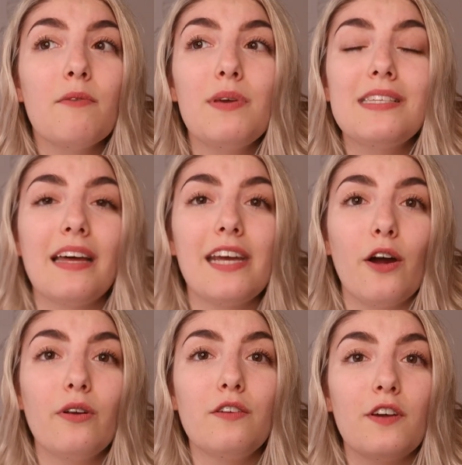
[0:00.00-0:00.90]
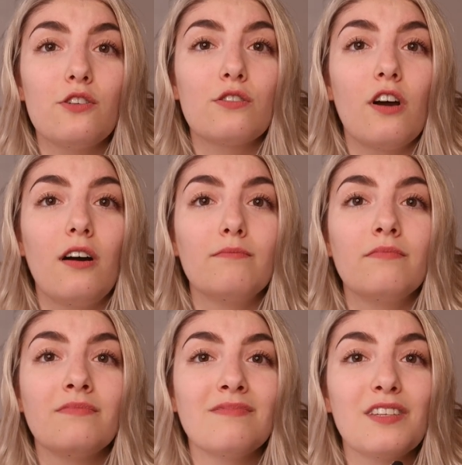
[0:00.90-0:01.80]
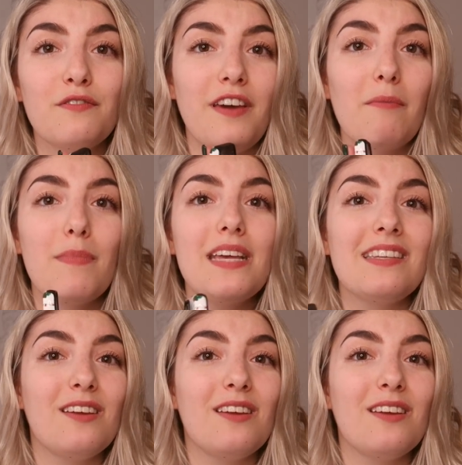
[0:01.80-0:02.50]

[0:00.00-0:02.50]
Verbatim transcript: Puis c'en est un qui fait juste comme c'est